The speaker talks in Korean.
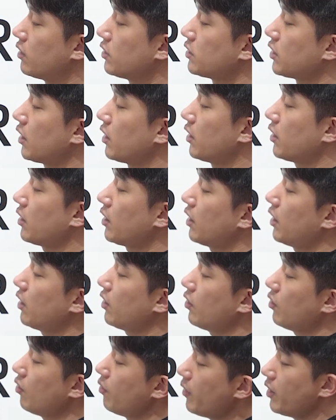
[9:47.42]
자를 게
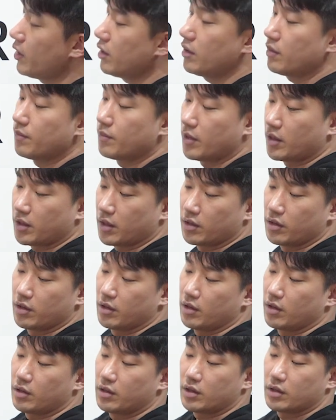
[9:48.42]
요만큼밖에 안
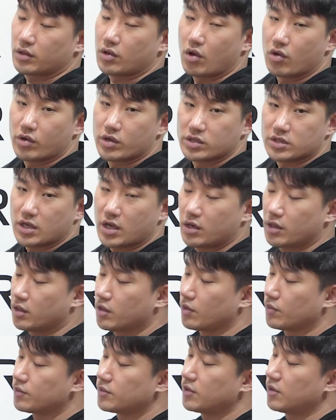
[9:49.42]
나. 그러니까 결국엔 자를
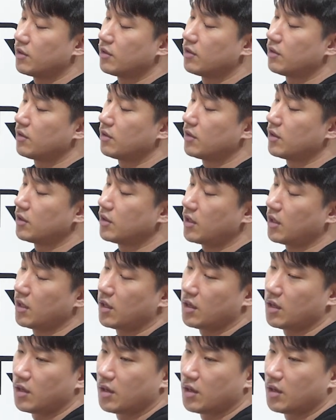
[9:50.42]
게 없어. 이렇게.